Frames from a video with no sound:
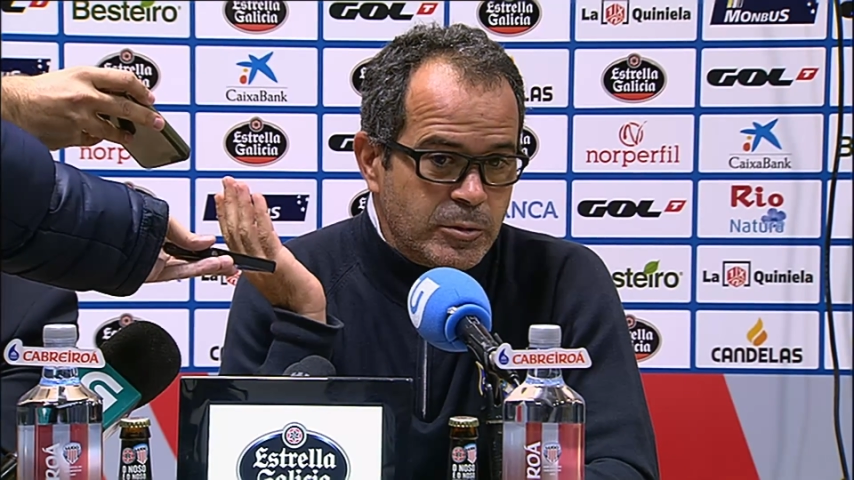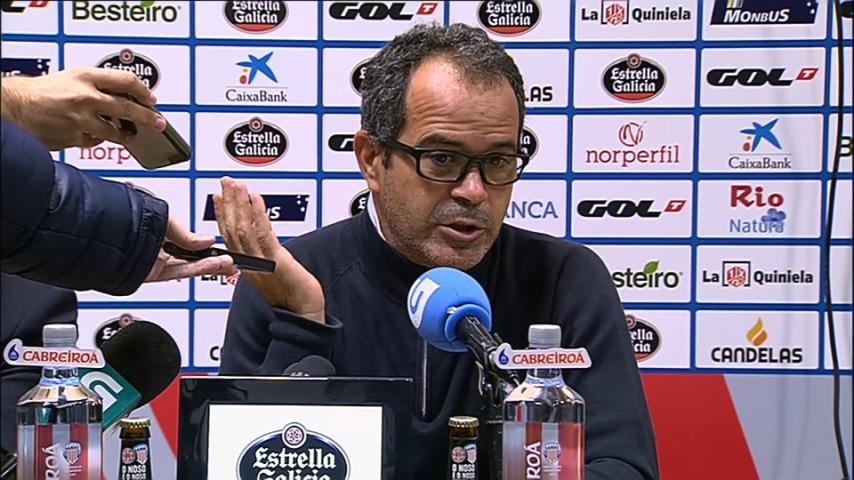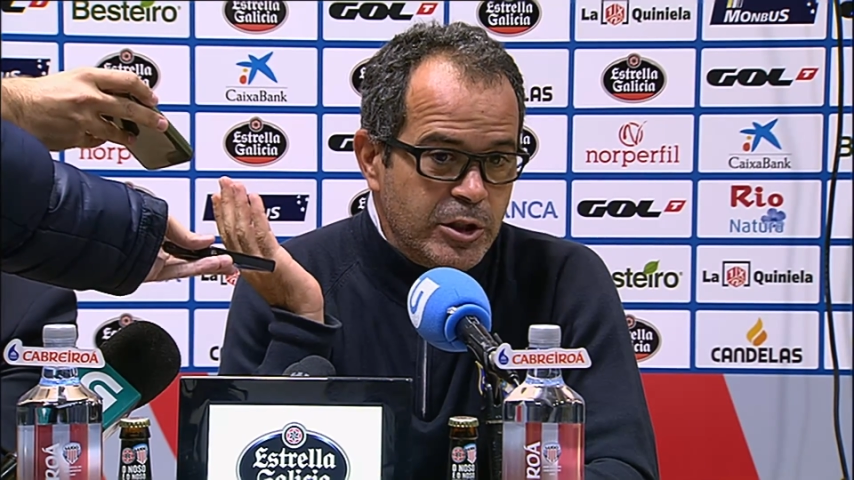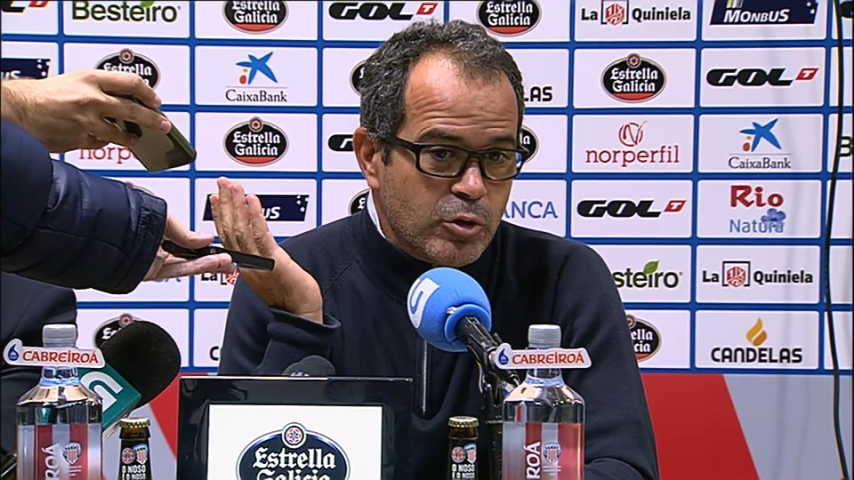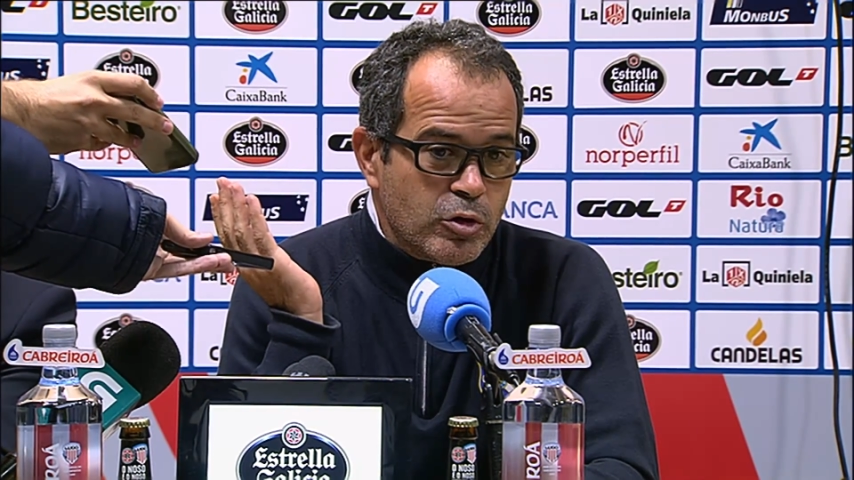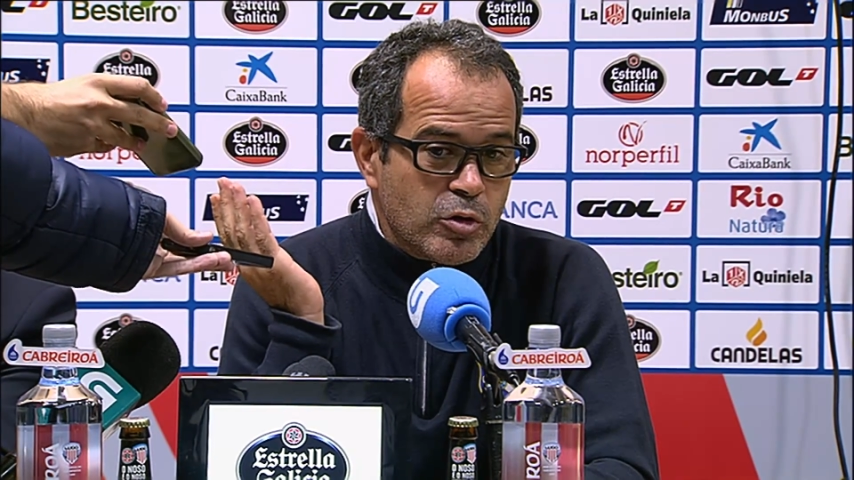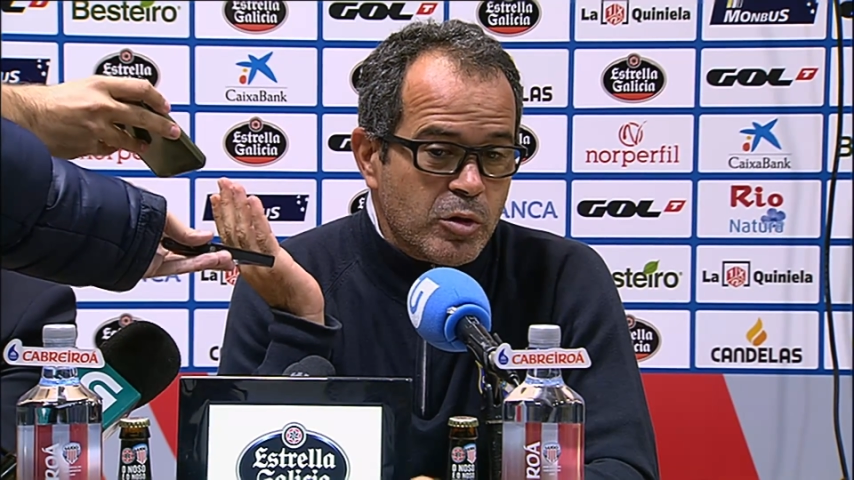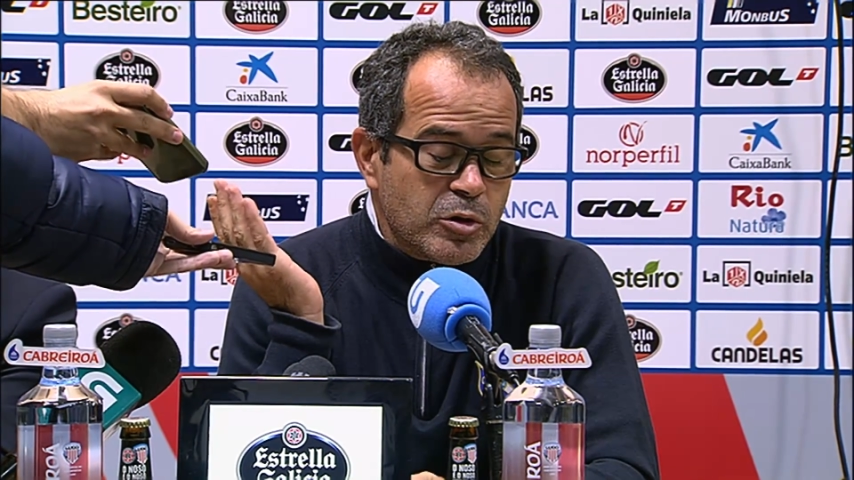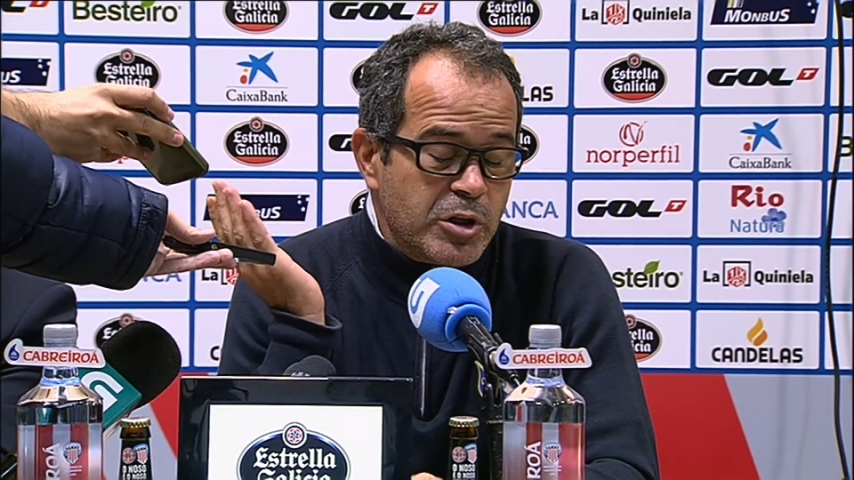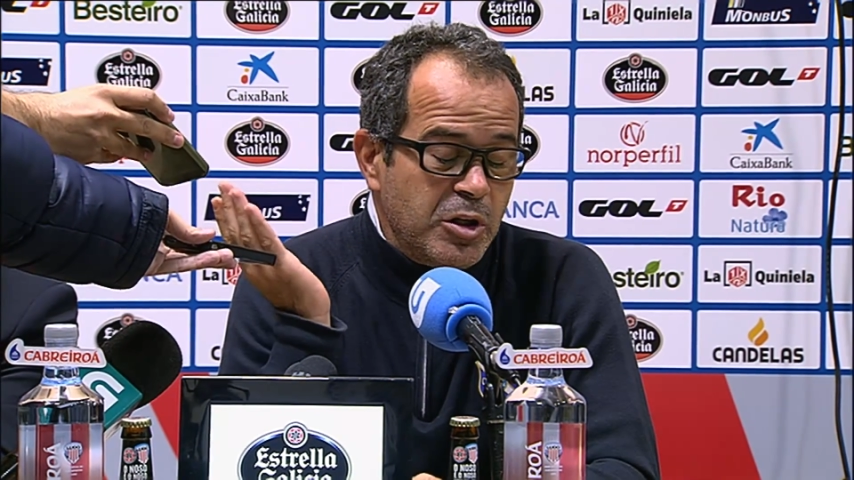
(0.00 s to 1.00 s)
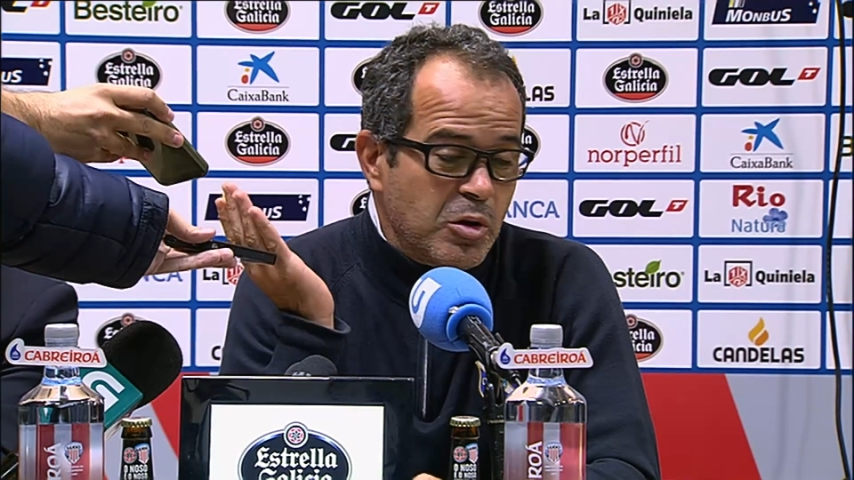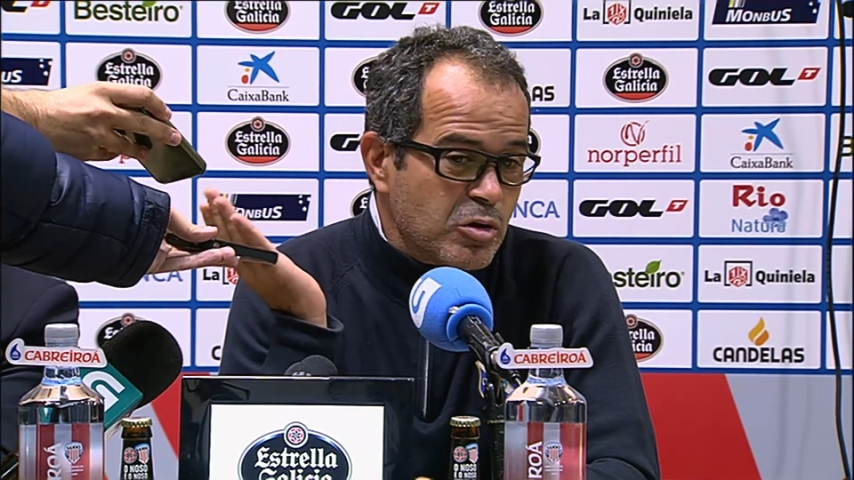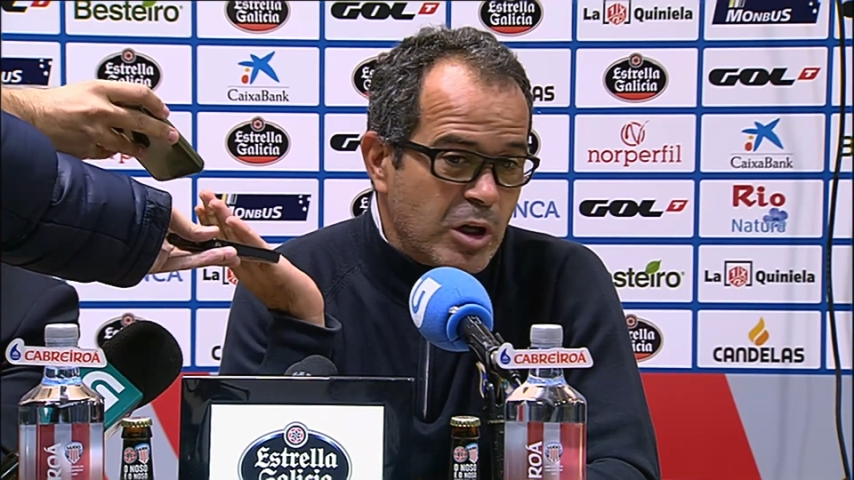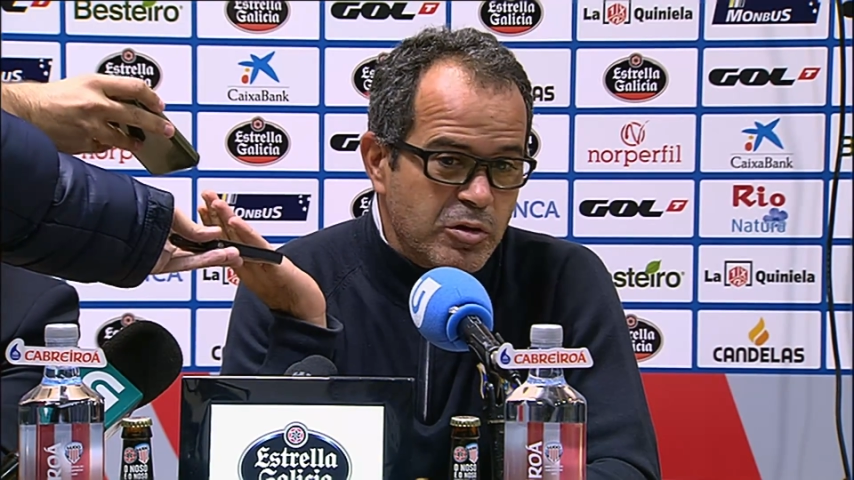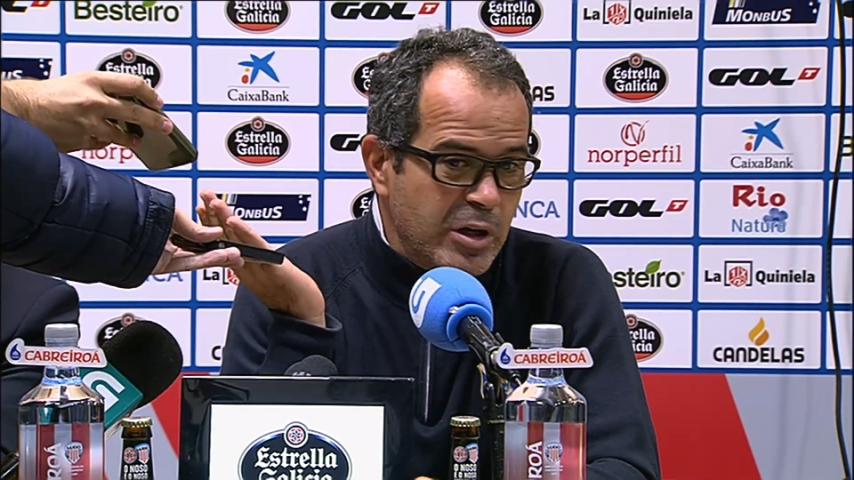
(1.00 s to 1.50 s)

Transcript: si nosotros hemos tenido dos ocasiones